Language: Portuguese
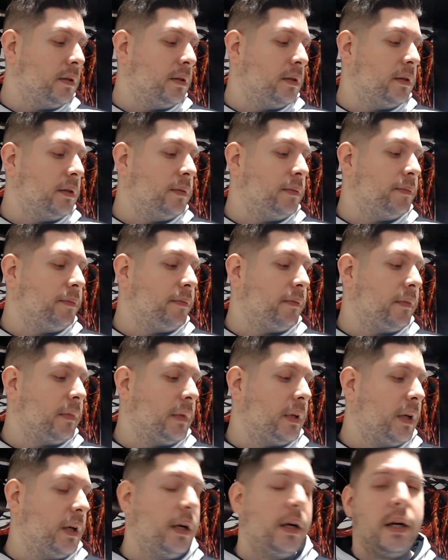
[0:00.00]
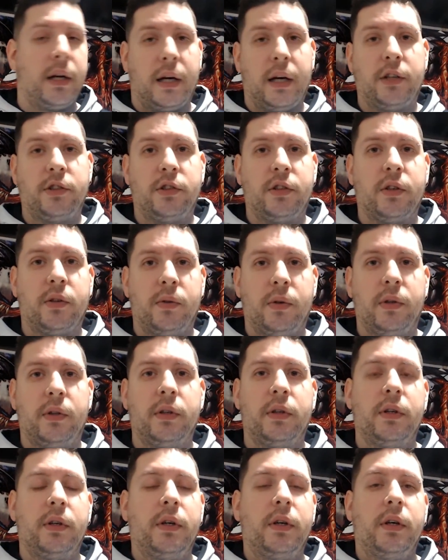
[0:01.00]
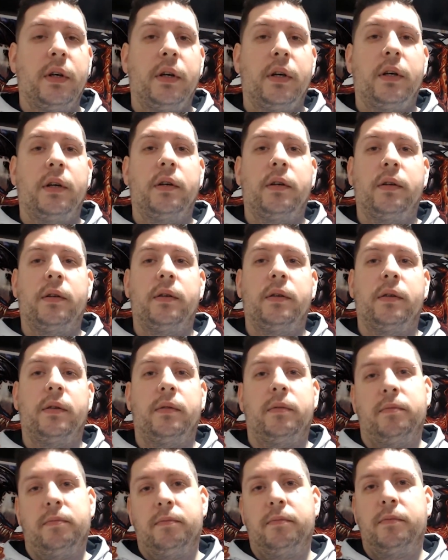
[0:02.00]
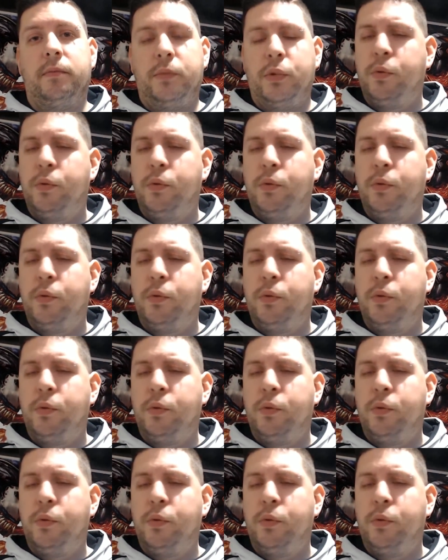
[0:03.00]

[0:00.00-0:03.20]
Hum, a caixa da coisa. Mas